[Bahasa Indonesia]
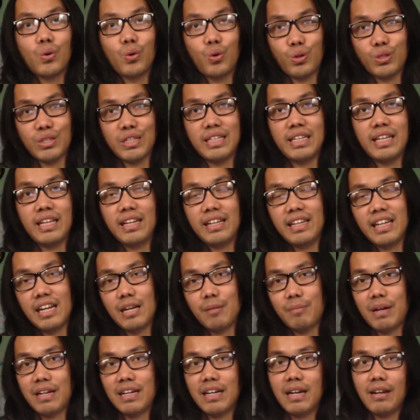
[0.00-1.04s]
ngurus sendiri
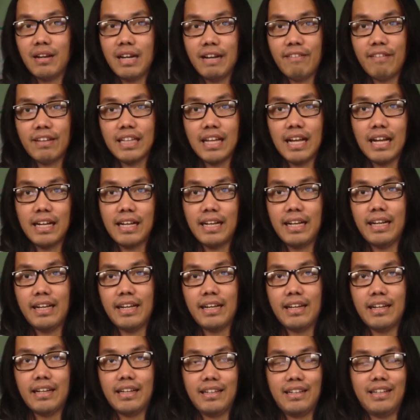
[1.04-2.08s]
daripada lewat
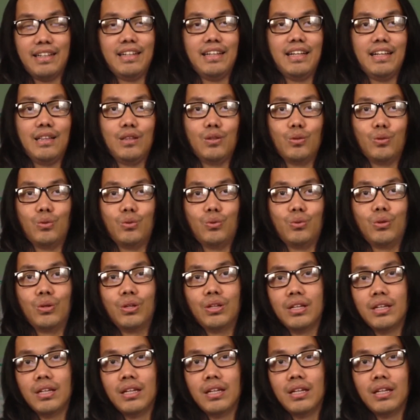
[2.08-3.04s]
agen gitu.